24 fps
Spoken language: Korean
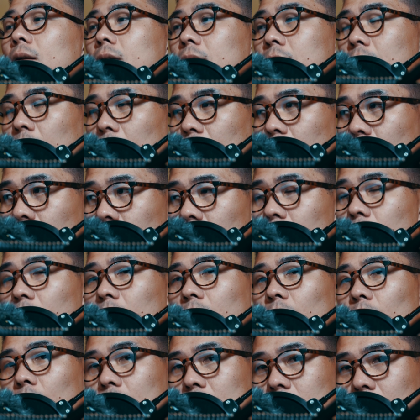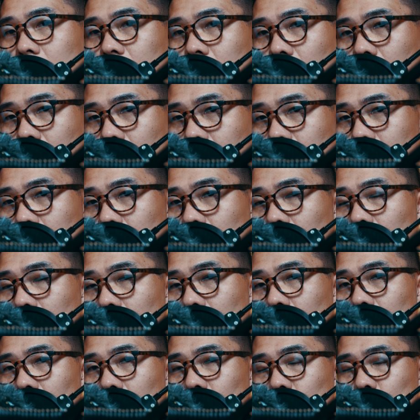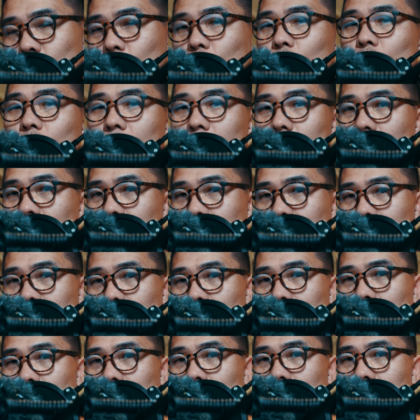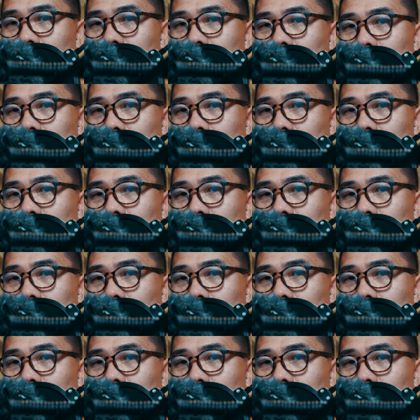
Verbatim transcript: 자연스럽게 확장을 해가는 게 좋은 것 같습니다.